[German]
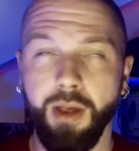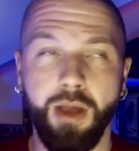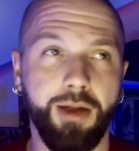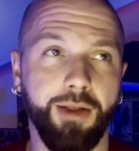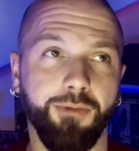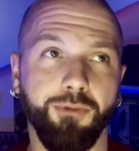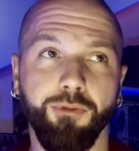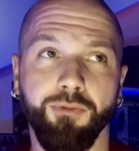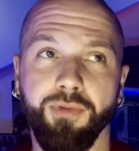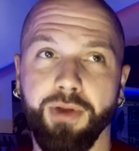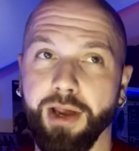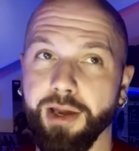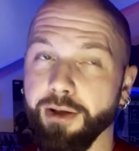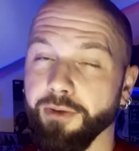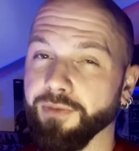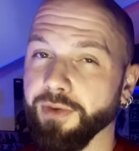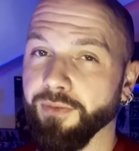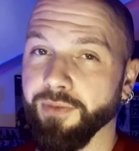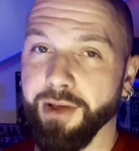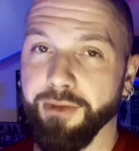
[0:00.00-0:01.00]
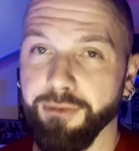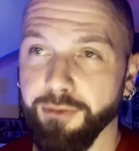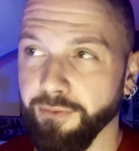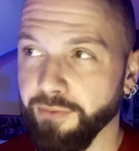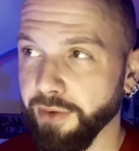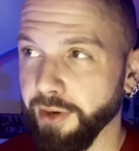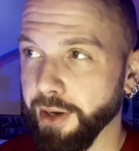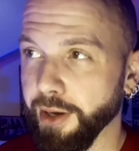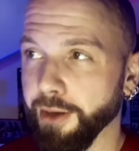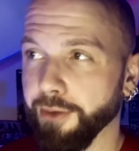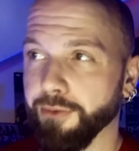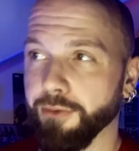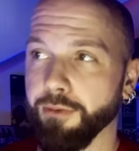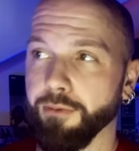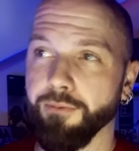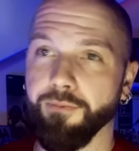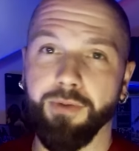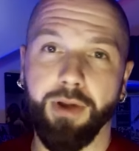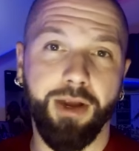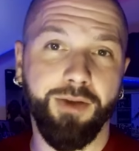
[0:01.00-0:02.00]
Dass du vielleicht auf die Fresse fliegst,
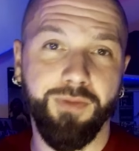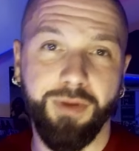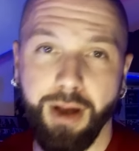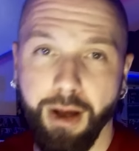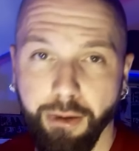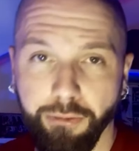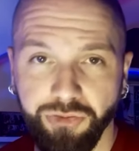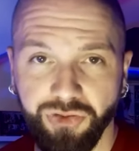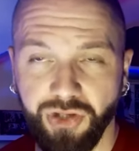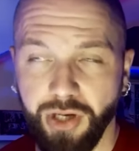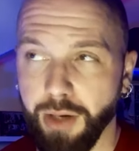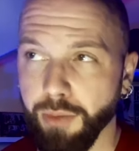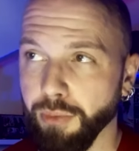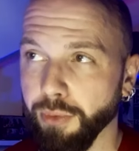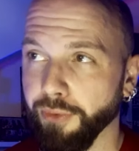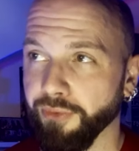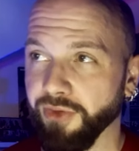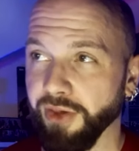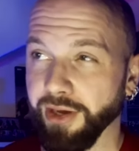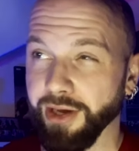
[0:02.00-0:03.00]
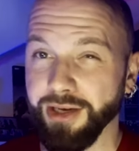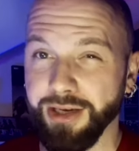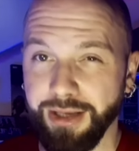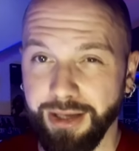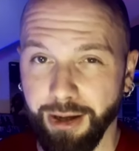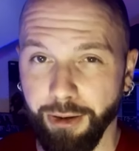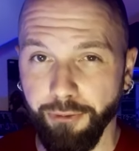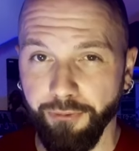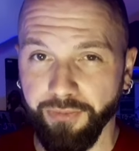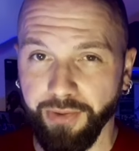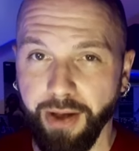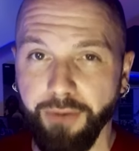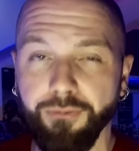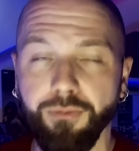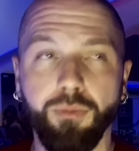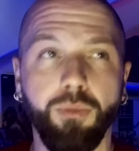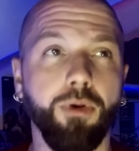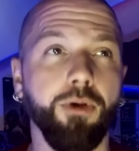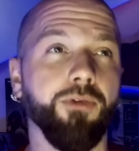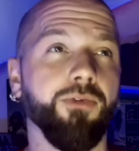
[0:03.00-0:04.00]
vielleicht wieder aufstehen musst, dich richtig aufraffen
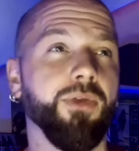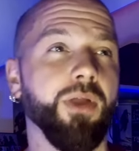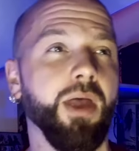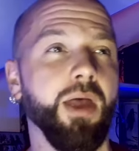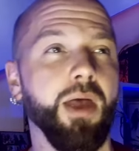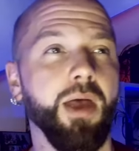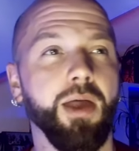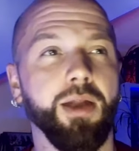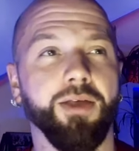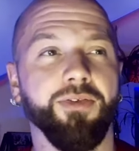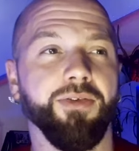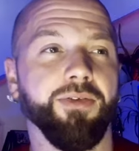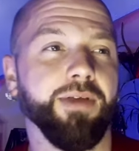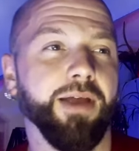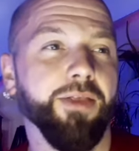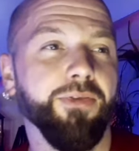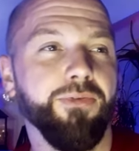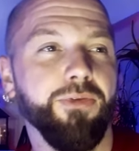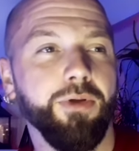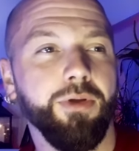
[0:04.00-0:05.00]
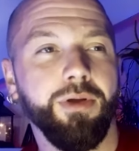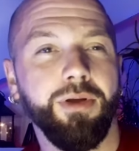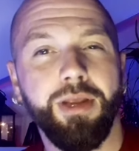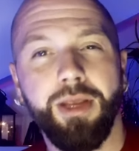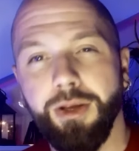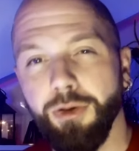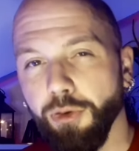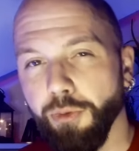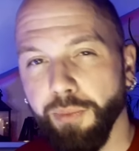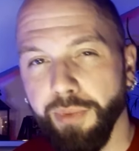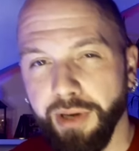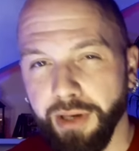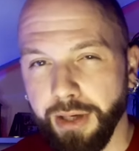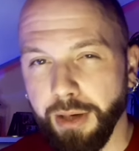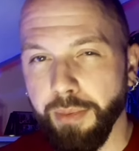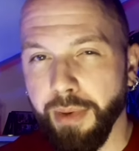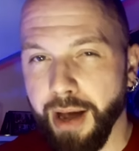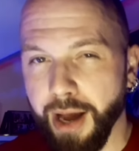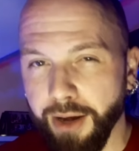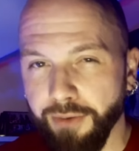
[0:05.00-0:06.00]
musst, dass das Ganze nicht unbedingt
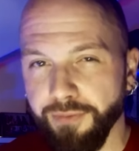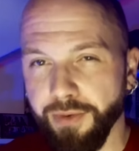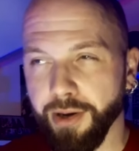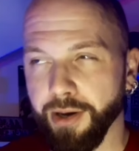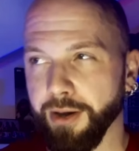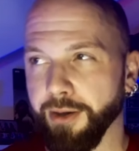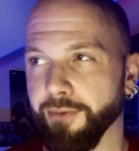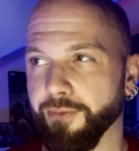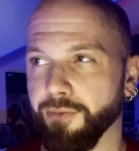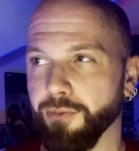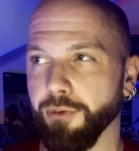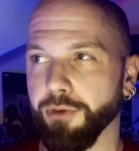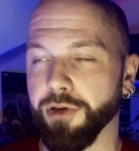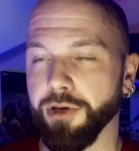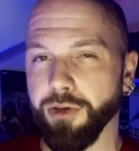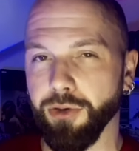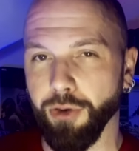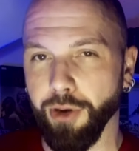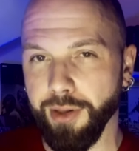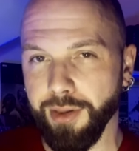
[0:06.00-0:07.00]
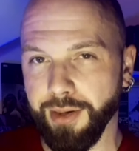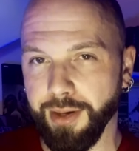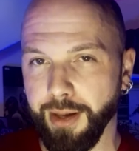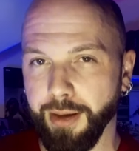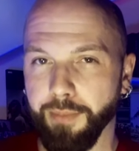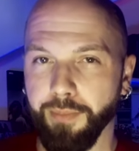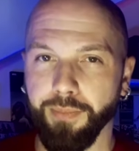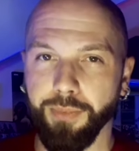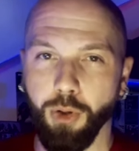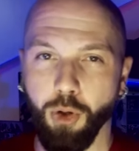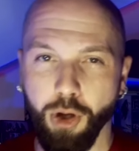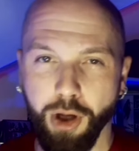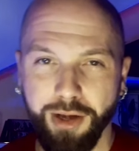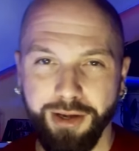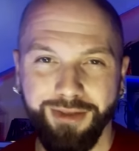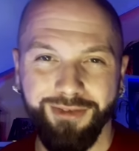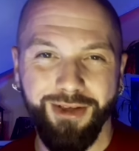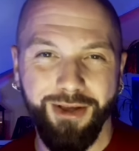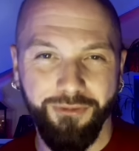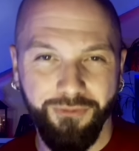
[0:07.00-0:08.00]
immer einfach ist und trotzdem gehören
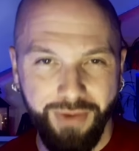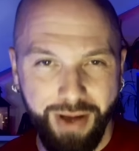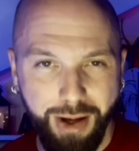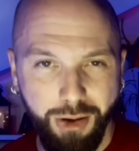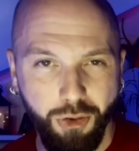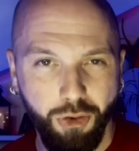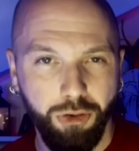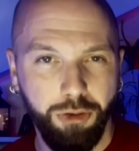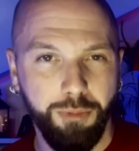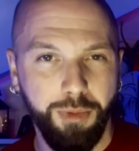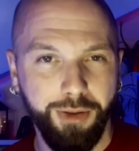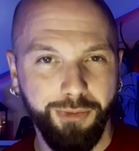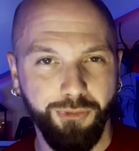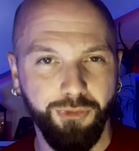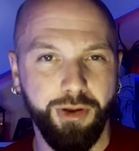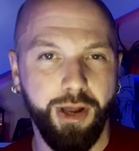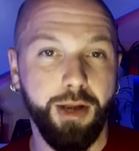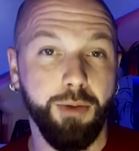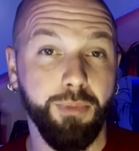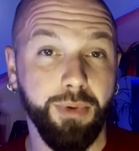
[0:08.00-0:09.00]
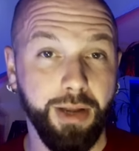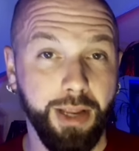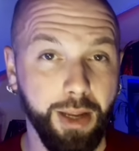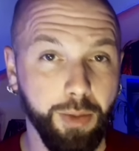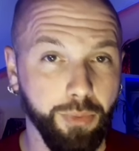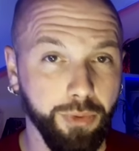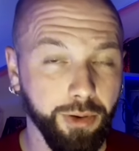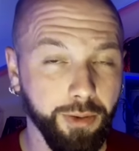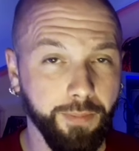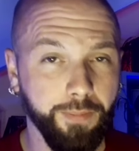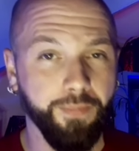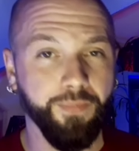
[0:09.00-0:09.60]
diese Erfahrungen mit zu deinem Leben